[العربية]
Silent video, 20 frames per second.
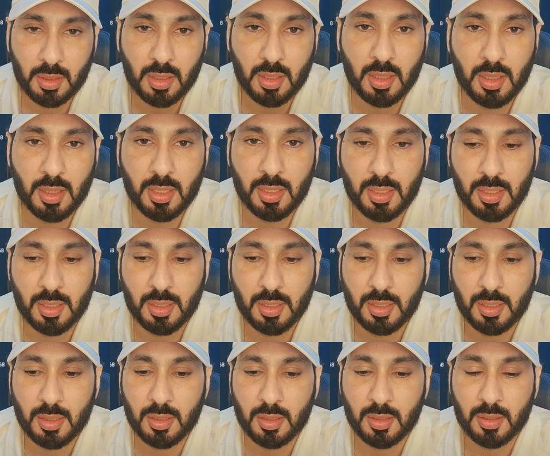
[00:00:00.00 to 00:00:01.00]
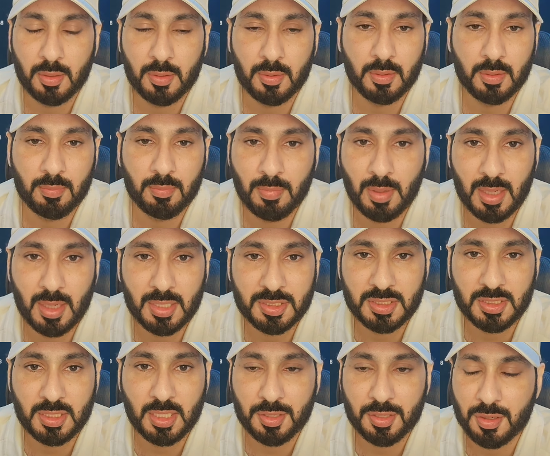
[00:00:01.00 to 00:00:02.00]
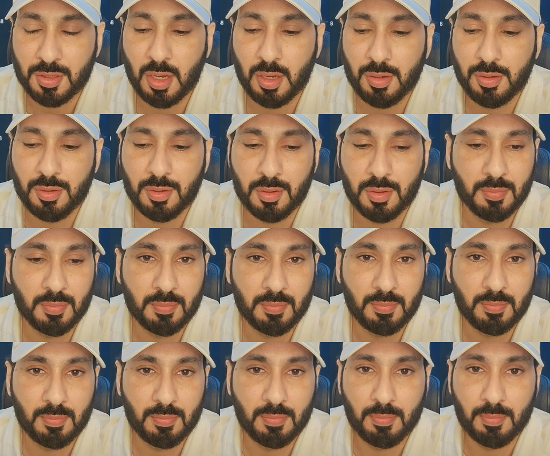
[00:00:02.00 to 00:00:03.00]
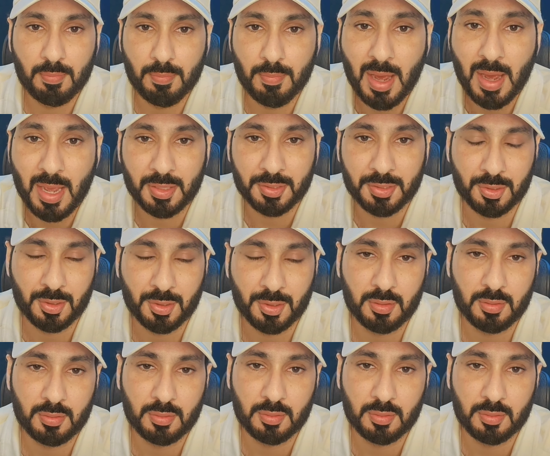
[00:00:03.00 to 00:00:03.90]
آه ماشي اثناء النوم ما يدري